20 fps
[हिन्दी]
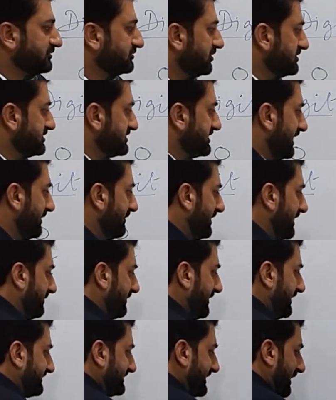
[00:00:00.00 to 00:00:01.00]
तो ये मेरे
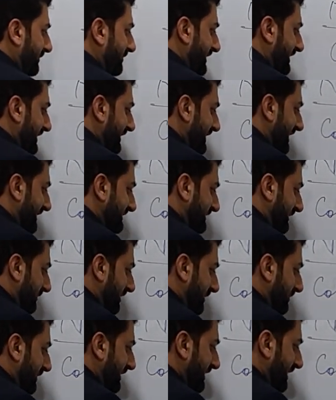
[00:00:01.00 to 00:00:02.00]
पास क्या बनेगा एक
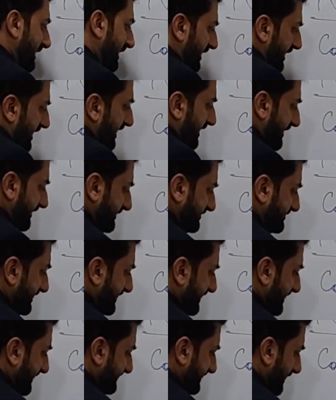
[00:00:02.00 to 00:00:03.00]
नंबर बनेगा इसी
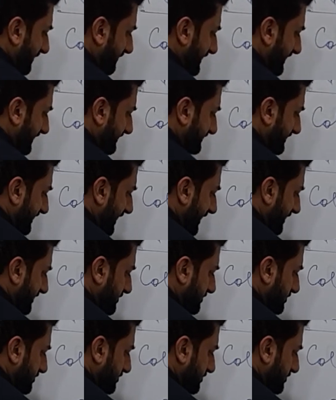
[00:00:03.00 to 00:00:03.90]
तरीके से हम लिखते हैं